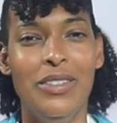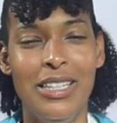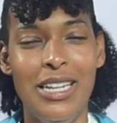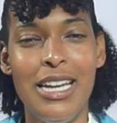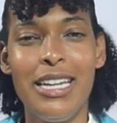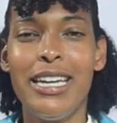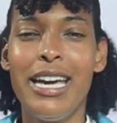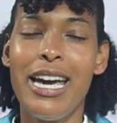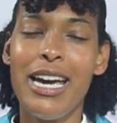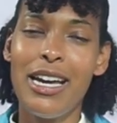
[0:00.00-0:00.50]

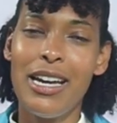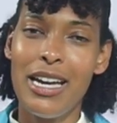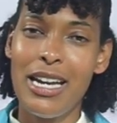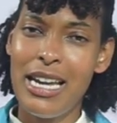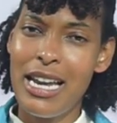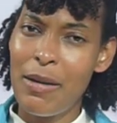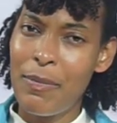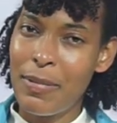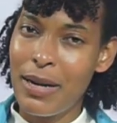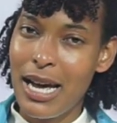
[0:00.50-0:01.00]
que en
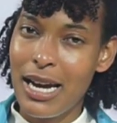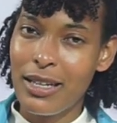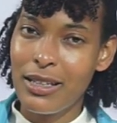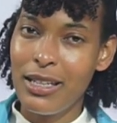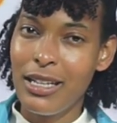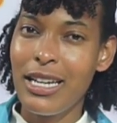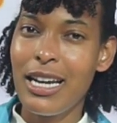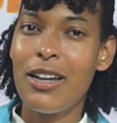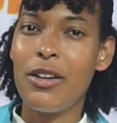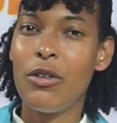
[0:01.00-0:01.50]
la
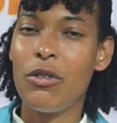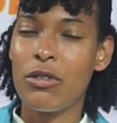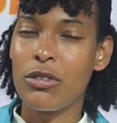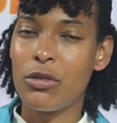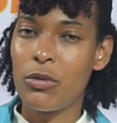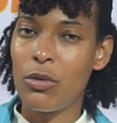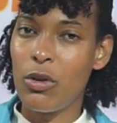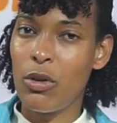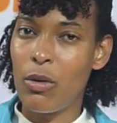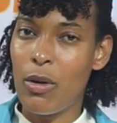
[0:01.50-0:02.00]
práctica nos
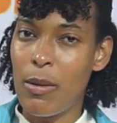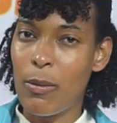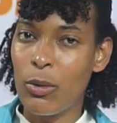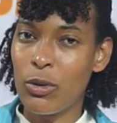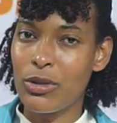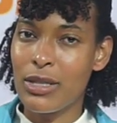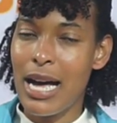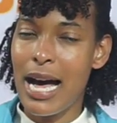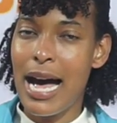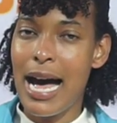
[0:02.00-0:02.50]
lo
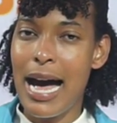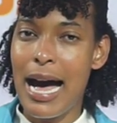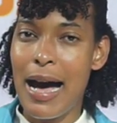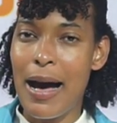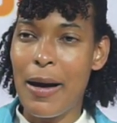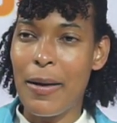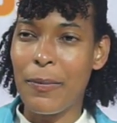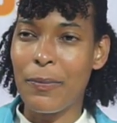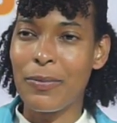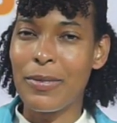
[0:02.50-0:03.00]
vamos
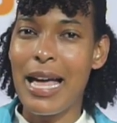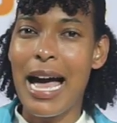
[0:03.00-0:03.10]
a